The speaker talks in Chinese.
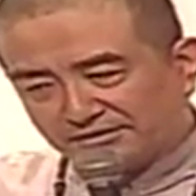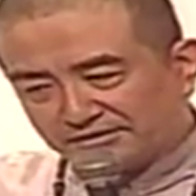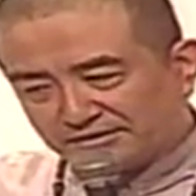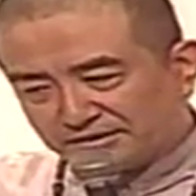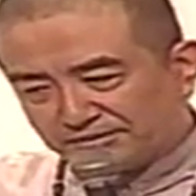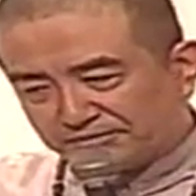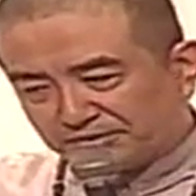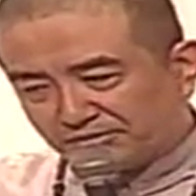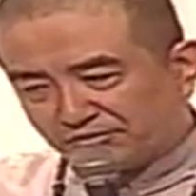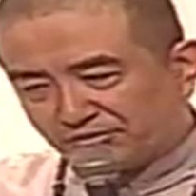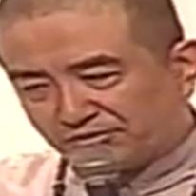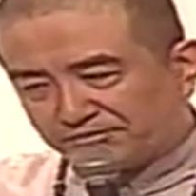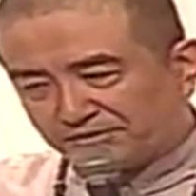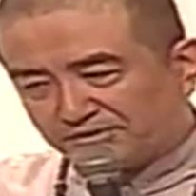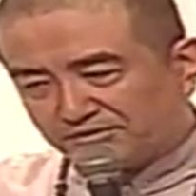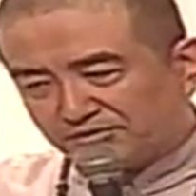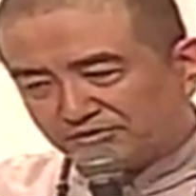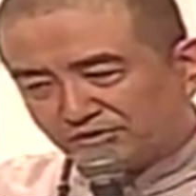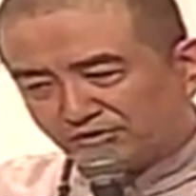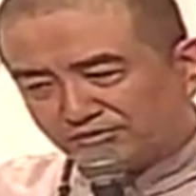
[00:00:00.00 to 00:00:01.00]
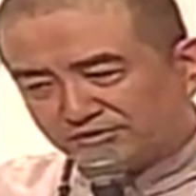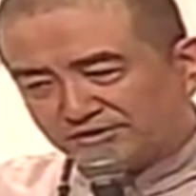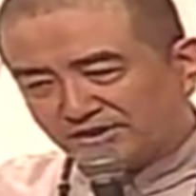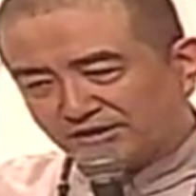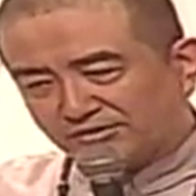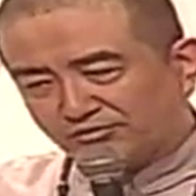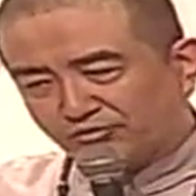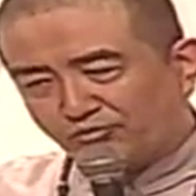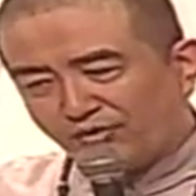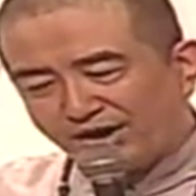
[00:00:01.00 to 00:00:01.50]
那么我们通
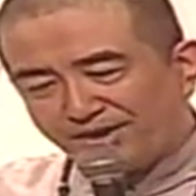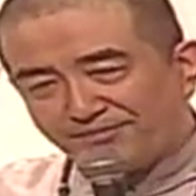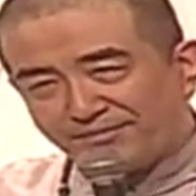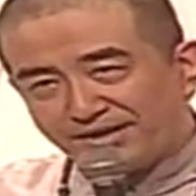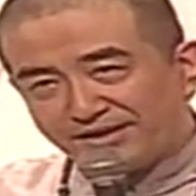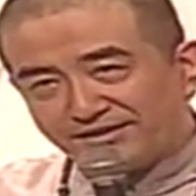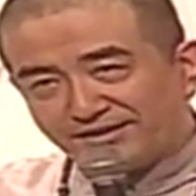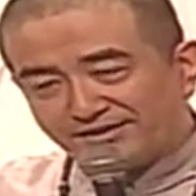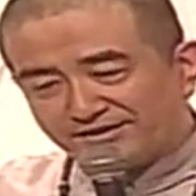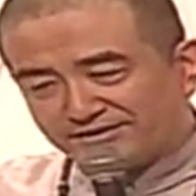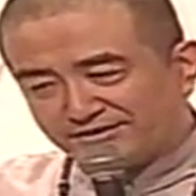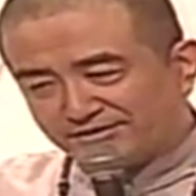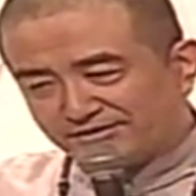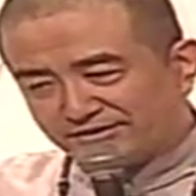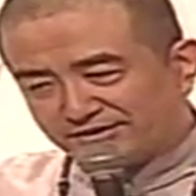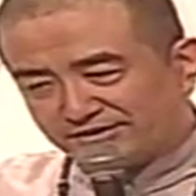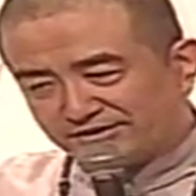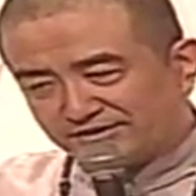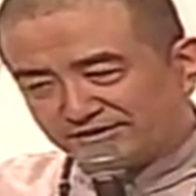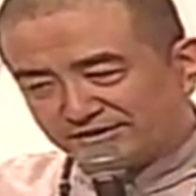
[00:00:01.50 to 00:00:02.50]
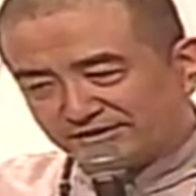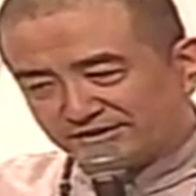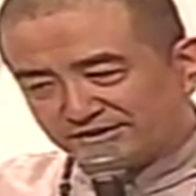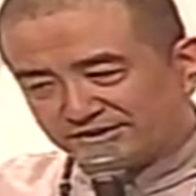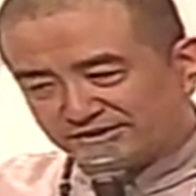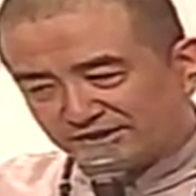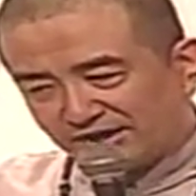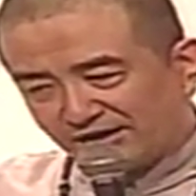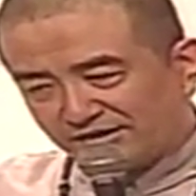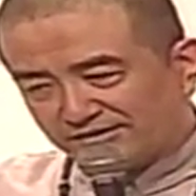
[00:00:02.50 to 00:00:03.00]
常外面的认识的
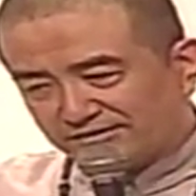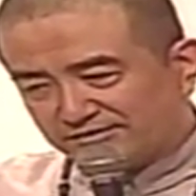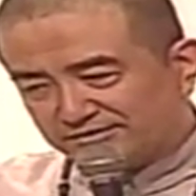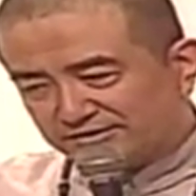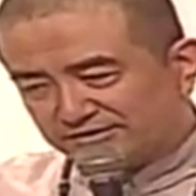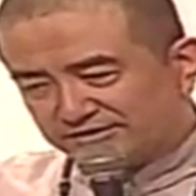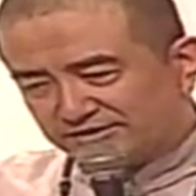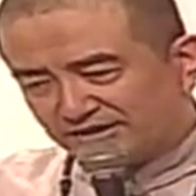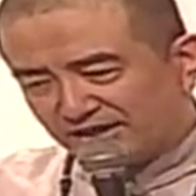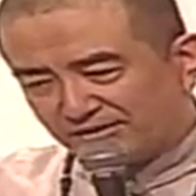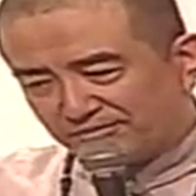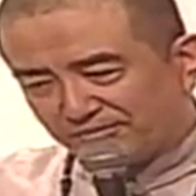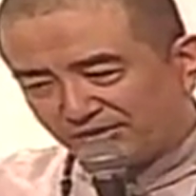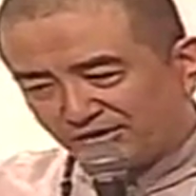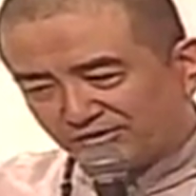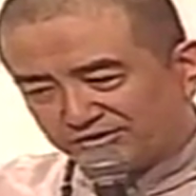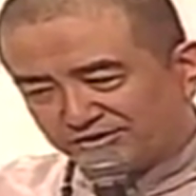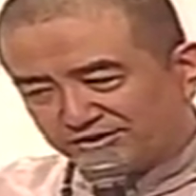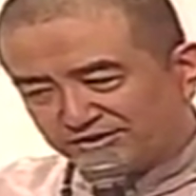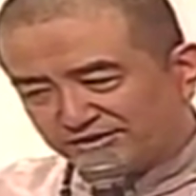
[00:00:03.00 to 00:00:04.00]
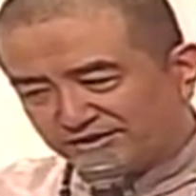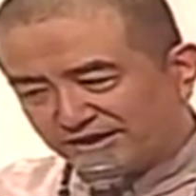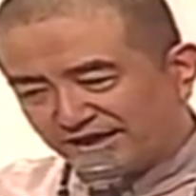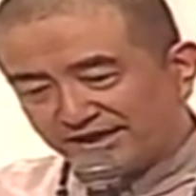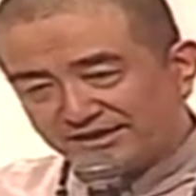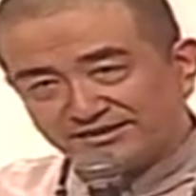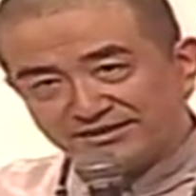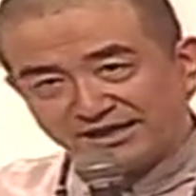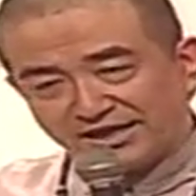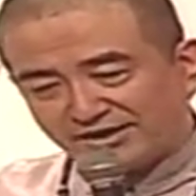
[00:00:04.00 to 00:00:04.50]
相、相貌、体态、
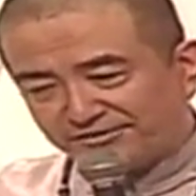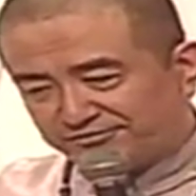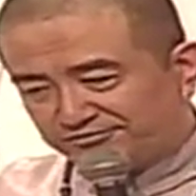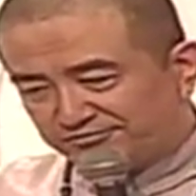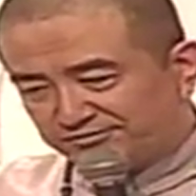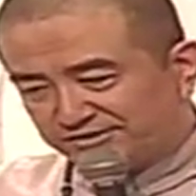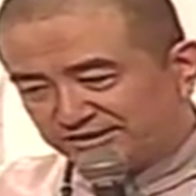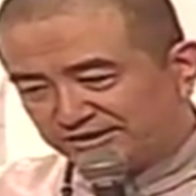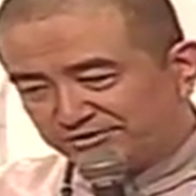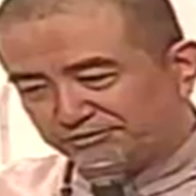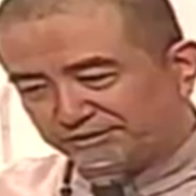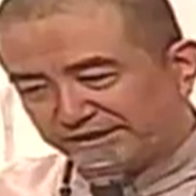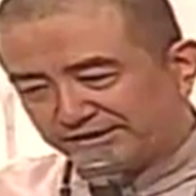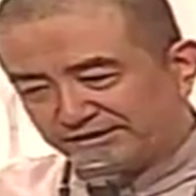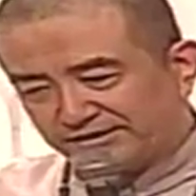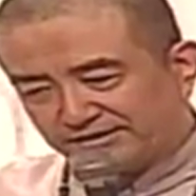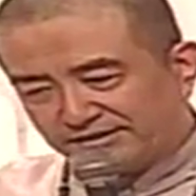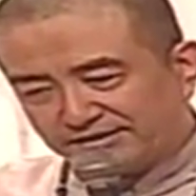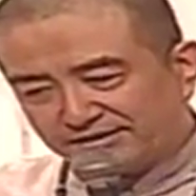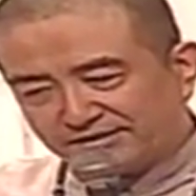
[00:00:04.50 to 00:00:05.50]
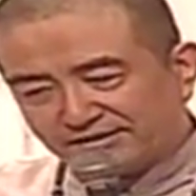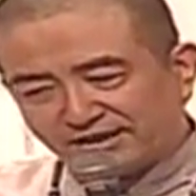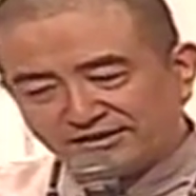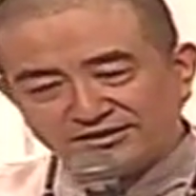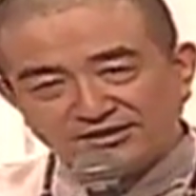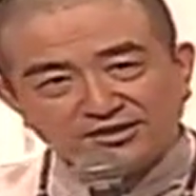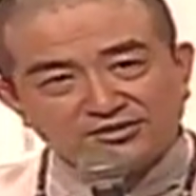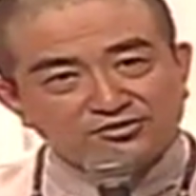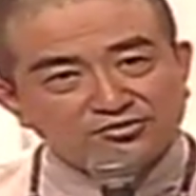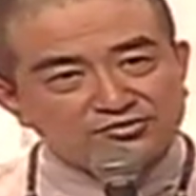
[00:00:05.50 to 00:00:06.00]
财富、地位，大
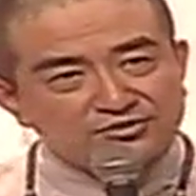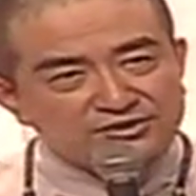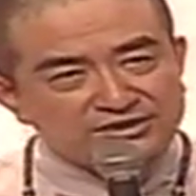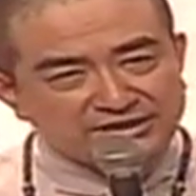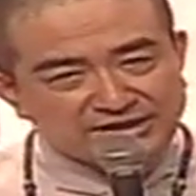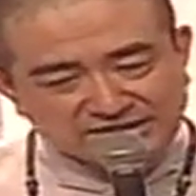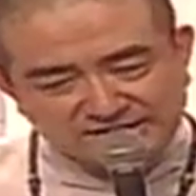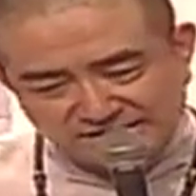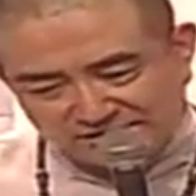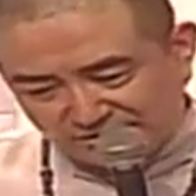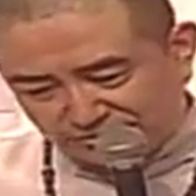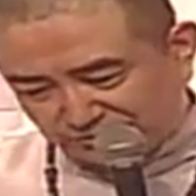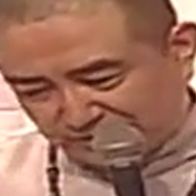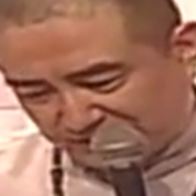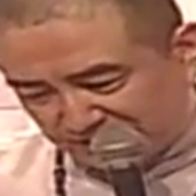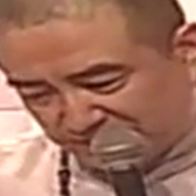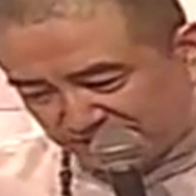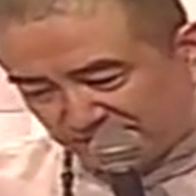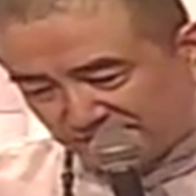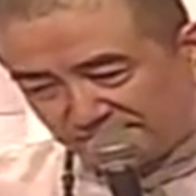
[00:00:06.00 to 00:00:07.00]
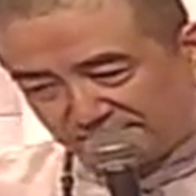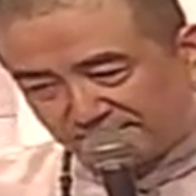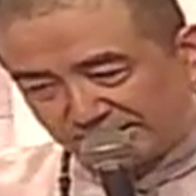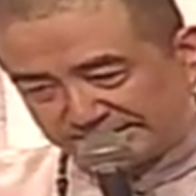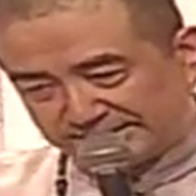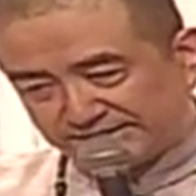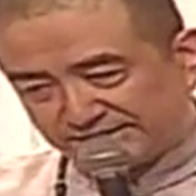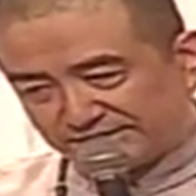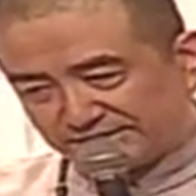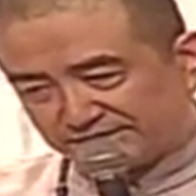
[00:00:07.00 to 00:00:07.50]
家都引以为生的
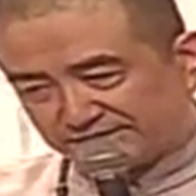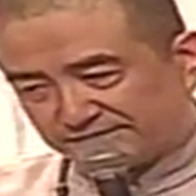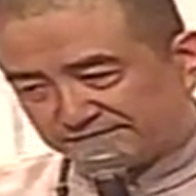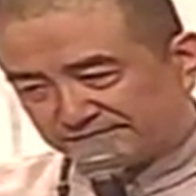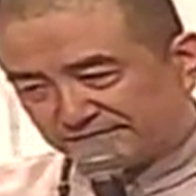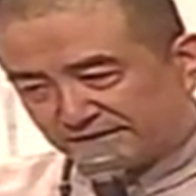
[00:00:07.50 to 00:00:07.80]
认知。